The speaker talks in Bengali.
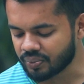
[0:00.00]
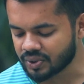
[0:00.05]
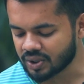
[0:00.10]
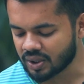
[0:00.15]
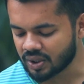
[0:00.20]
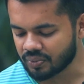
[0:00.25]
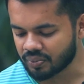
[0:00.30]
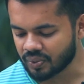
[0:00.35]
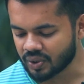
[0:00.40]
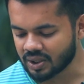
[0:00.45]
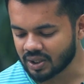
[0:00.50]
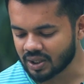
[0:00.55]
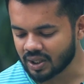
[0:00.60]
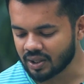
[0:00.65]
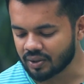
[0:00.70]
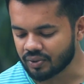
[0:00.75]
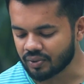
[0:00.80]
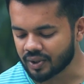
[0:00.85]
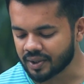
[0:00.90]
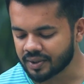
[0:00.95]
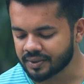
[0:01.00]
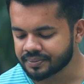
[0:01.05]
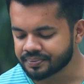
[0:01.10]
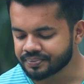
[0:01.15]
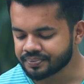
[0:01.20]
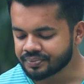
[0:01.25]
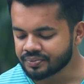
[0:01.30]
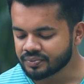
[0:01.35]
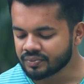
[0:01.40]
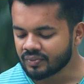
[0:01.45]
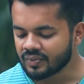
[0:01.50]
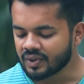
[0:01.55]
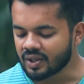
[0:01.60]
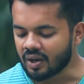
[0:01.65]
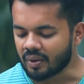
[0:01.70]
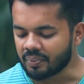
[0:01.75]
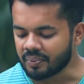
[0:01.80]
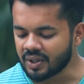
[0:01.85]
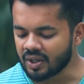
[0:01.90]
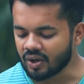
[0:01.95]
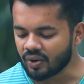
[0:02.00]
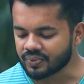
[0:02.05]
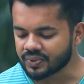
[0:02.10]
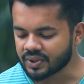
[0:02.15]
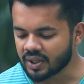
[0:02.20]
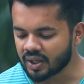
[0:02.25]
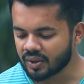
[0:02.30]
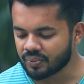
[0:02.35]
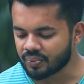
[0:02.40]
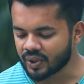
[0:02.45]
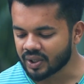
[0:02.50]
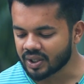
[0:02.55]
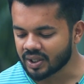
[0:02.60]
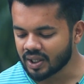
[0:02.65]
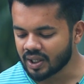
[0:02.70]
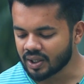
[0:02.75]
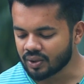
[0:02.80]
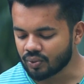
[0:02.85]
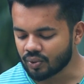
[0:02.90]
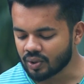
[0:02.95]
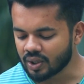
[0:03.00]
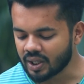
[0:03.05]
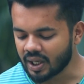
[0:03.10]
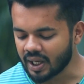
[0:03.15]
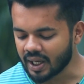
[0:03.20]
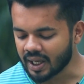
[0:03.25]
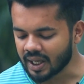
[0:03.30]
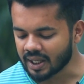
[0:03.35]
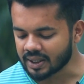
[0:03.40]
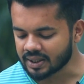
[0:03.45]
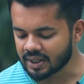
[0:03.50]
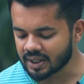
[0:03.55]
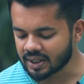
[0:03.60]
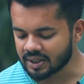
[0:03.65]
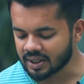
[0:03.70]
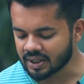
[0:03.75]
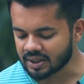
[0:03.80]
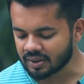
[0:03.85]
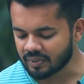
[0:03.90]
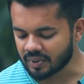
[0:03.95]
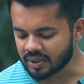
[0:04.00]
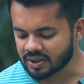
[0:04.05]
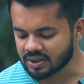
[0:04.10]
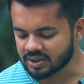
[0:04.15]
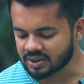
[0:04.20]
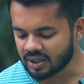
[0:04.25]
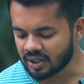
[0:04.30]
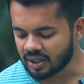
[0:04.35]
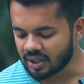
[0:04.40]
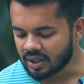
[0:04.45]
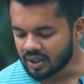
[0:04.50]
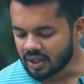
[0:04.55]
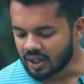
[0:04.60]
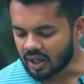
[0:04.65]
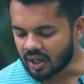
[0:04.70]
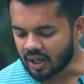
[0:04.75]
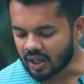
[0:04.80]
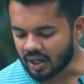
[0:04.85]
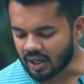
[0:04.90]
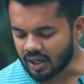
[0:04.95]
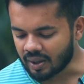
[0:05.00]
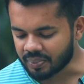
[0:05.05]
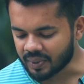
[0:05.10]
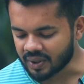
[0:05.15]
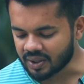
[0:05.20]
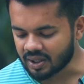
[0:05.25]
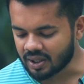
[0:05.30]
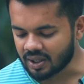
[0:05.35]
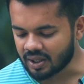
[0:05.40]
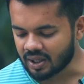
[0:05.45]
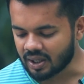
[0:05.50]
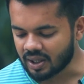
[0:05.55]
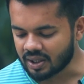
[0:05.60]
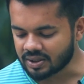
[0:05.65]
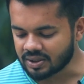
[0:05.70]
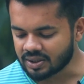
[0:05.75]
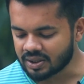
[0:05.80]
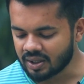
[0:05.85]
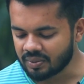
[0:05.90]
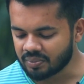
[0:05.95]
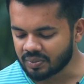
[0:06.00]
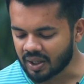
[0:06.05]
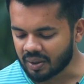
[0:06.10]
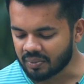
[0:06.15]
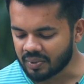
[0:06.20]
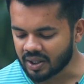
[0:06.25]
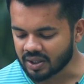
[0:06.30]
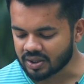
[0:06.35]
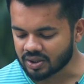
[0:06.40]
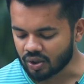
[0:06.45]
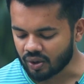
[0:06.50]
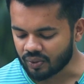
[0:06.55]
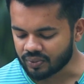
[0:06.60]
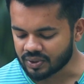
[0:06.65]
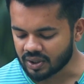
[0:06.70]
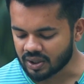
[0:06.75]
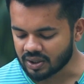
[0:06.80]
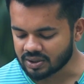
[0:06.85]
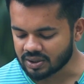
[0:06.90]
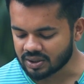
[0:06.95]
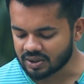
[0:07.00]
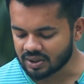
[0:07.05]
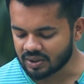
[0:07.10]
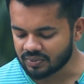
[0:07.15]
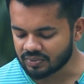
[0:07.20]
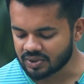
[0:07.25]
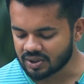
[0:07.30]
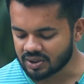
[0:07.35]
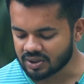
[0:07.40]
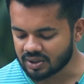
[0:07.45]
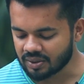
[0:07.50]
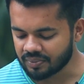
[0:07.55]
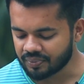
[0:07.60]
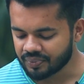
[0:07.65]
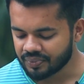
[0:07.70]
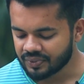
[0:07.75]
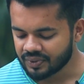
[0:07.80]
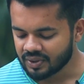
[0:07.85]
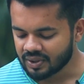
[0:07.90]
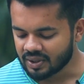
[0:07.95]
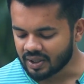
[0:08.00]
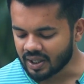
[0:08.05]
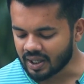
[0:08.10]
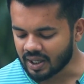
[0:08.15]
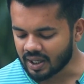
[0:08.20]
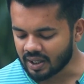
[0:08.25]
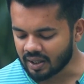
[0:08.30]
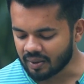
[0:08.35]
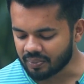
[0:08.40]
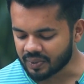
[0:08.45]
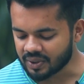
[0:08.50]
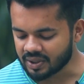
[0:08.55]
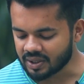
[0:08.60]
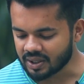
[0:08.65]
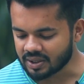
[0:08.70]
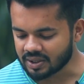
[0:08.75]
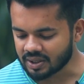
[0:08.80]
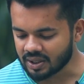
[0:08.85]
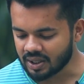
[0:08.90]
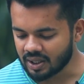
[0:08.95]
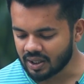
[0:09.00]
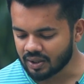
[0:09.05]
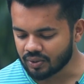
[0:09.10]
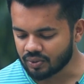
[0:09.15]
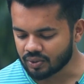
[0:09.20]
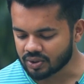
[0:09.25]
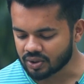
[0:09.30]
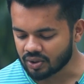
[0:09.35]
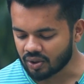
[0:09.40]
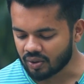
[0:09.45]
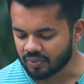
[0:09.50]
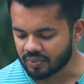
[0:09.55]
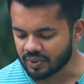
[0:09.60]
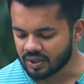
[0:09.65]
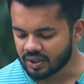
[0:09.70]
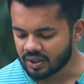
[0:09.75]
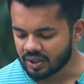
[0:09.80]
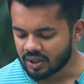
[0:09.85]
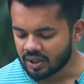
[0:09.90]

অপশানের পরে ক্লিক করেন মি অপশানের পরে ক্লিক করলে এখান থেকে দেখতে পাচ্ছেন আপনাদের টিম নামে একটা অপশান আছে টিম সিস্টেম এখানে আপনাদের একটা ক্লিক করতে হবে